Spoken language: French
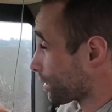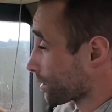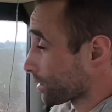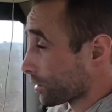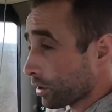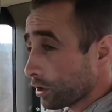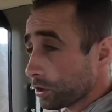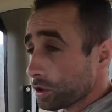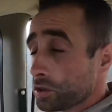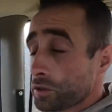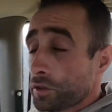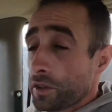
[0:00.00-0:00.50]

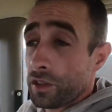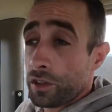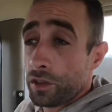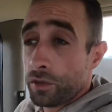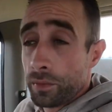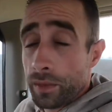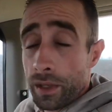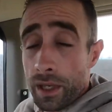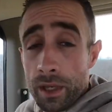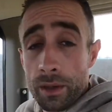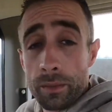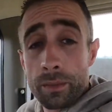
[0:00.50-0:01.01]
Quand je vais
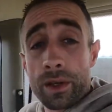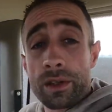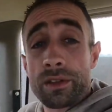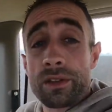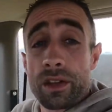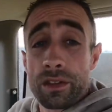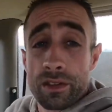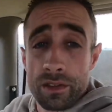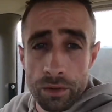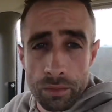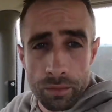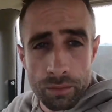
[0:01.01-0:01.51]
semer, eh ben, ça
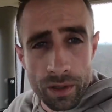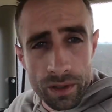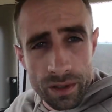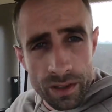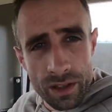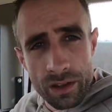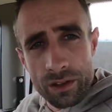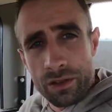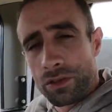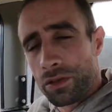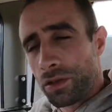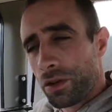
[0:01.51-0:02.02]
c'est une bonne
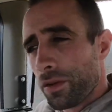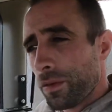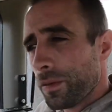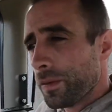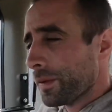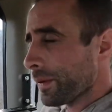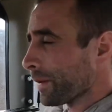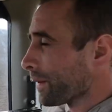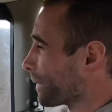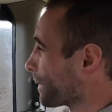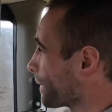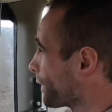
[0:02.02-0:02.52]
question,
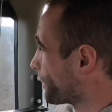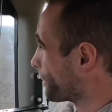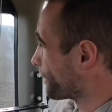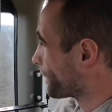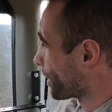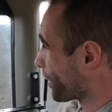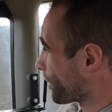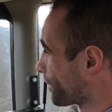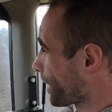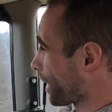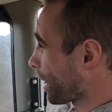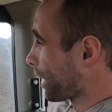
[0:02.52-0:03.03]
mais
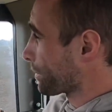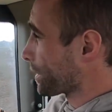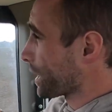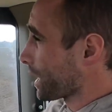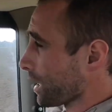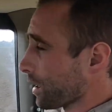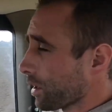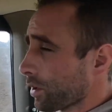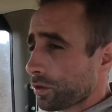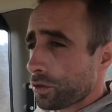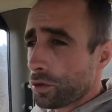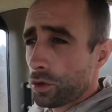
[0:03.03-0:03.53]
on verra bien
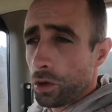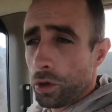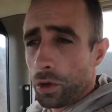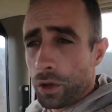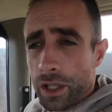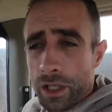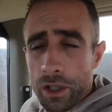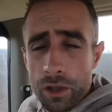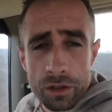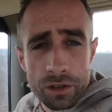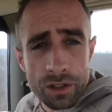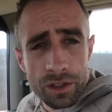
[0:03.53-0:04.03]
selon les
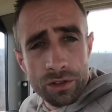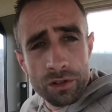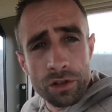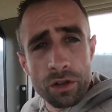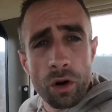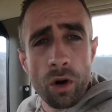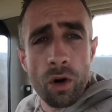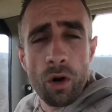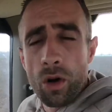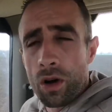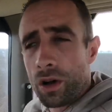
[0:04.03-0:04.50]
conditions.